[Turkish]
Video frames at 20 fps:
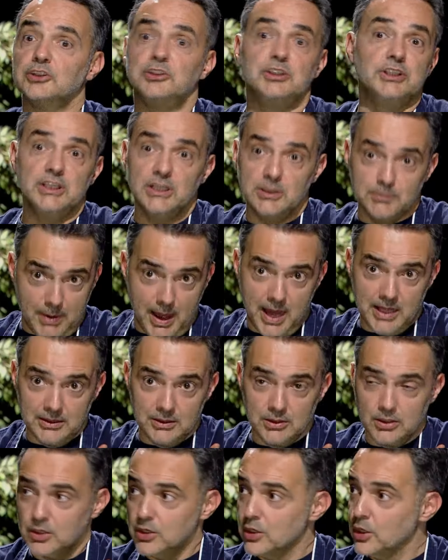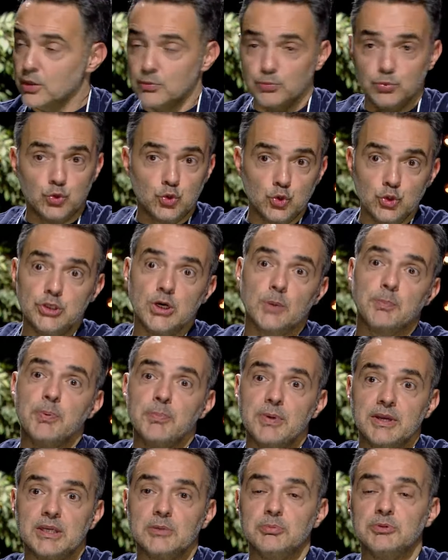değil ben. Bütün yapım
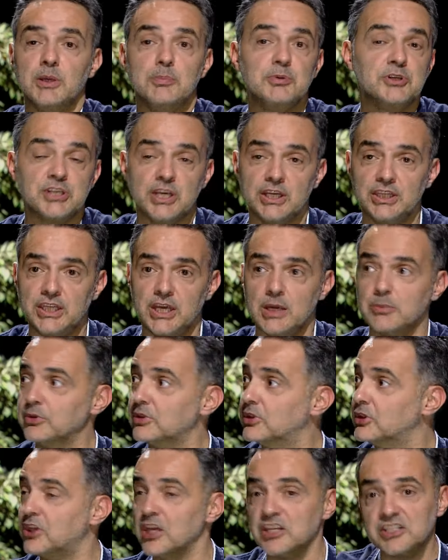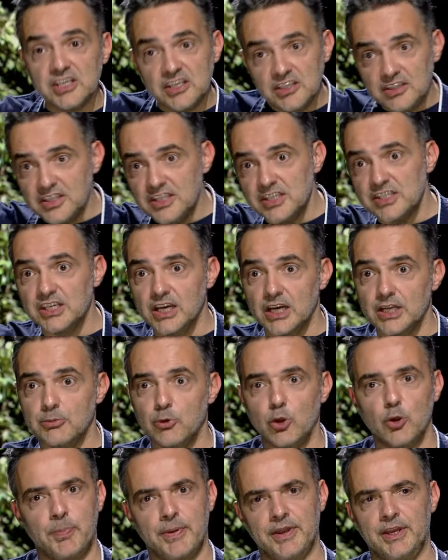ekibi de bir şey diyemedi. Deseydiniz yani böyle
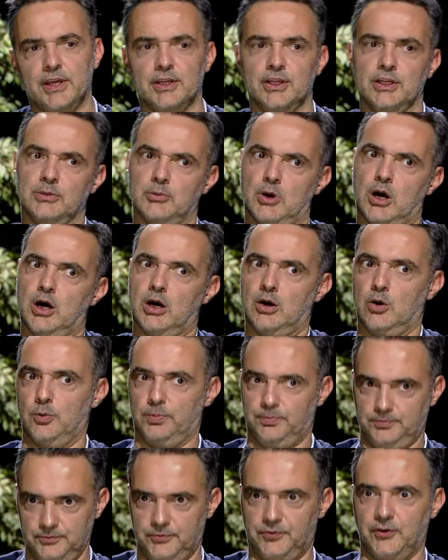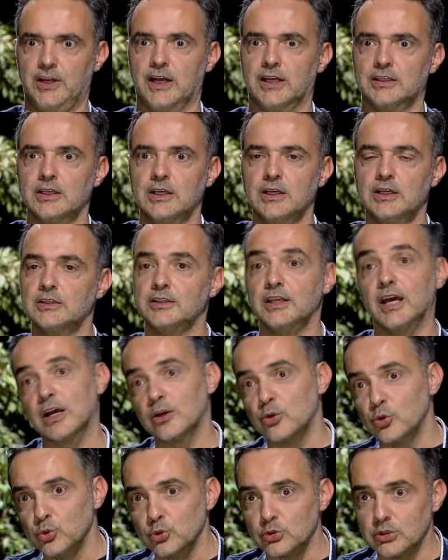Perihan Hanım aa hop filan. Diğer
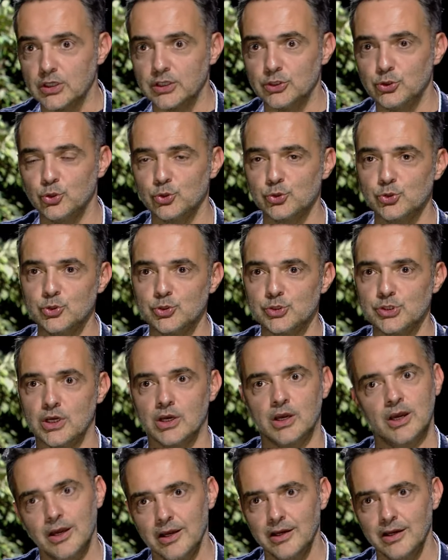konuklara diyorsunuz ya ha